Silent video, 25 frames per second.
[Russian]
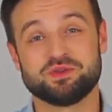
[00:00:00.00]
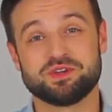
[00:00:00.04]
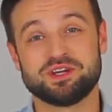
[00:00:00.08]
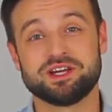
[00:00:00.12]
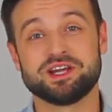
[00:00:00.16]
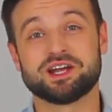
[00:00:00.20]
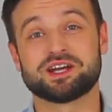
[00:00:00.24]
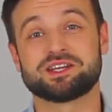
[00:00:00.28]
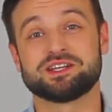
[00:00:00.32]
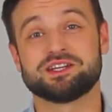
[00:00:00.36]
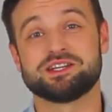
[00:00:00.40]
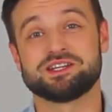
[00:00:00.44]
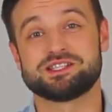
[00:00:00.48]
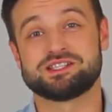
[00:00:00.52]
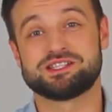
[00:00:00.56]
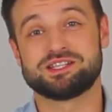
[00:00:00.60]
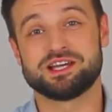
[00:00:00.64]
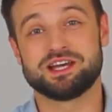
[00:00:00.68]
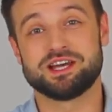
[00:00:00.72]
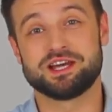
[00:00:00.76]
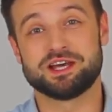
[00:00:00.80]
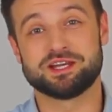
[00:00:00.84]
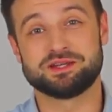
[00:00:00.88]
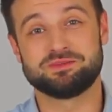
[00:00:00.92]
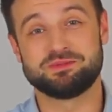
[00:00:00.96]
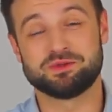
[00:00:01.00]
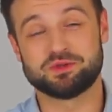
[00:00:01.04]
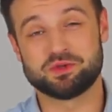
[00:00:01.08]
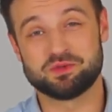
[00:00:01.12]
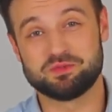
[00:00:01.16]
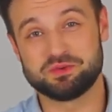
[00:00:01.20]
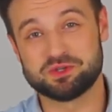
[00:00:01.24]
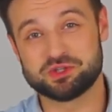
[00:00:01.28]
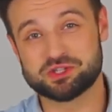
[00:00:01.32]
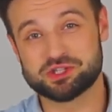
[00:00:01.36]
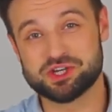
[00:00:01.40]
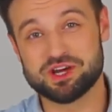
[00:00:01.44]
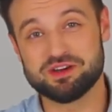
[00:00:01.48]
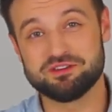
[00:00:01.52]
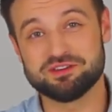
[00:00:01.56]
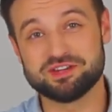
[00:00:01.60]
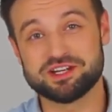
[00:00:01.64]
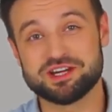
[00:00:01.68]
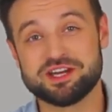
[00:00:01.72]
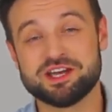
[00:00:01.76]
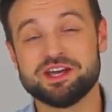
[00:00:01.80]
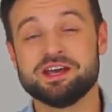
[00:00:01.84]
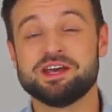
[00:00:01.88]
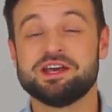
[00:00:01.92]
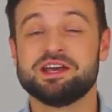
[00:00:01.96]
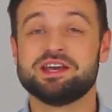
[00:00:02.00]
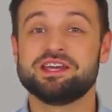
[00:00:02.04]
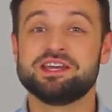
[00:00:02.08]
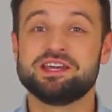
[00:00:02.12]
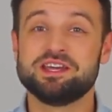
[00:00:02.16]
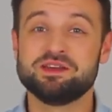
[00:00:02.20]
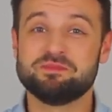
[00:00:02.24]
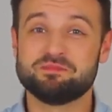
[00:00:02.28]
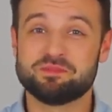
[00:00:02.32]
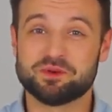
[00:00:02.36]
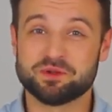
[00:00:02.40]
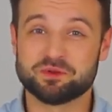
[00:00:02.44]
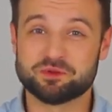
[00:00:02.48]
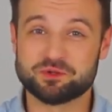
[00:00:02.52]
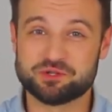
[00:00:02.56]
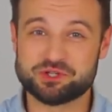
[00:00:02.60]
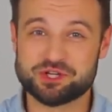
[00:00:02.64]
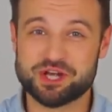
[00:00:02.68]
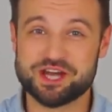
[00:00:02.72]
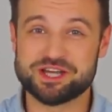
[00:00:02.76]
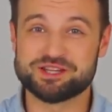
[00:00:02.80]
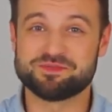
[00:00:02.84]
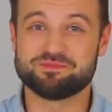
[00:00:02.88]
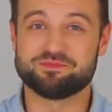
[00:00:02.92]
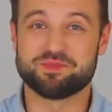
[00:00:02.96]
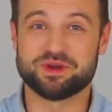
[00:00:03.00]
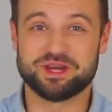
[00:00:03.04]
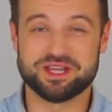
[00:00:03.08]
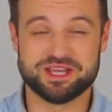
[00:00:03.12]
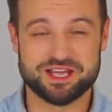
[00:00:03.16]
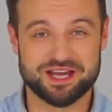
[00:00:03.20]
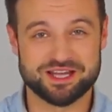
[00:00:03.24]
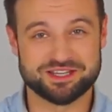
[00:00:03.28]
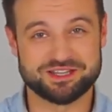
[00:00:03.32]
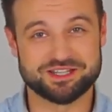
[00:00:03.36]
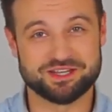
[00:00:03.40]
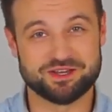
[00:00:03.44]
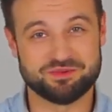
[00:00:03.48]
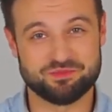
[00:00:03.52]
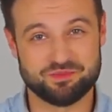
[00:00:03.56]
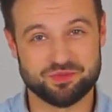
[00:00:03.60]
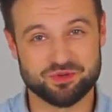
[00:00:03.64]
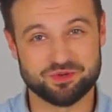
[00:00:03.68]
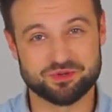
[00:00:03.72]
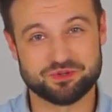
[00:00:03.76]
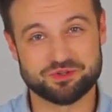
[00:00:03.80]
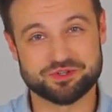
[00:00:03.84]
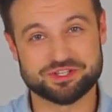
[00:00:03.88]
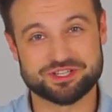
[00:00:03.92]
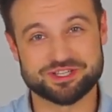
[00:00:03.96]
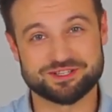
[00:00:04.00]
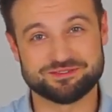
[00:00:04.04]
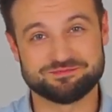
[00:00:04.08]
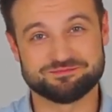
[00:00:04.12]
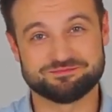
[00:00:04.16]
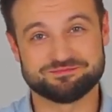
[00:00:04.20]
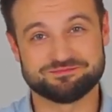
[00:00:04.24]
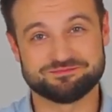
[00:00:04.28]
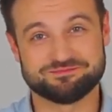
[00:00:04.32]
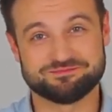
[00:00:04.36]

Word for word: ювелирные изделия от B2B Jewelry и получать приятные бонусы.